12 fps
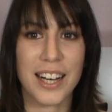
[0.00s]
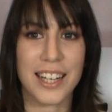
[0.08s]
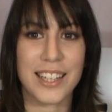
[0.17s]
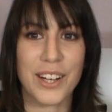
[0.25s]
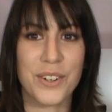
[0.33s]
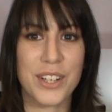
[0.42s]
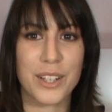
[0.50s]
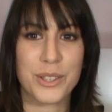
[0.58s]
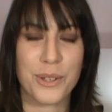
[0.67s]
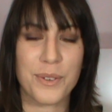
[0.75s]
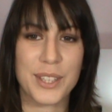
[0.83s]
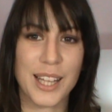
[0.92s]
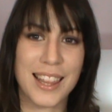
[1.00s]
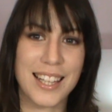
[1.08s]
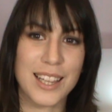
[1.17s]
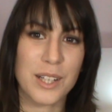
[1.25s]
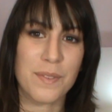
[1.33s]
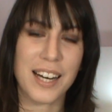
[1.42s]
aquí tengo ya otro
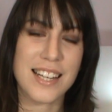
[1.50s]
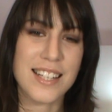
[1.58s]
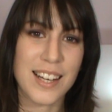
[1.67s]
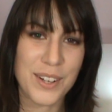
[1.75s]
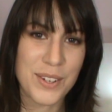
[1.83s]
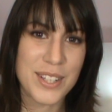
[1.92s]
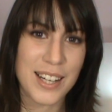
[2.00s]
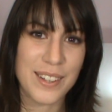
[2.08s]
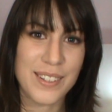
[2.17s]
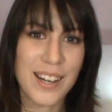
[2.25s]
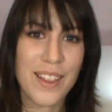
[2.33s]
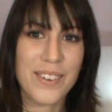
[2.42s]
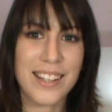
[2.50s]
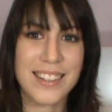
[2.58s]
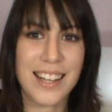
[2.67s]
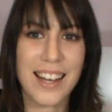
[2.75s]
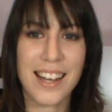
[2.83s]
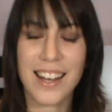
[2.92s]
botecito para seguir usándola
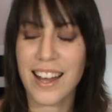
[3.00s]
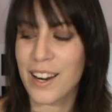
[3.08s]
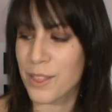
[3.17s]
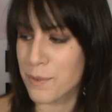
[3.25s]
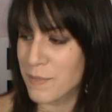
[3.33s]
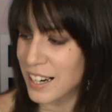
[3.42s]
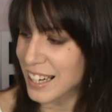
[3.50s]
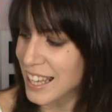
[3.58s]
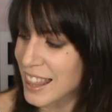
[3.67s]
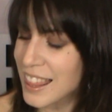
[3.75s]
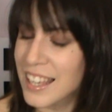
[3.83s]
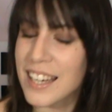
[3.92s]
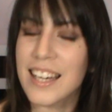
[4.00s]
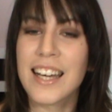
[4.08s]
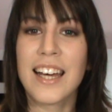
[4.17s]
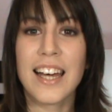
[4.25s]
durante el 2015.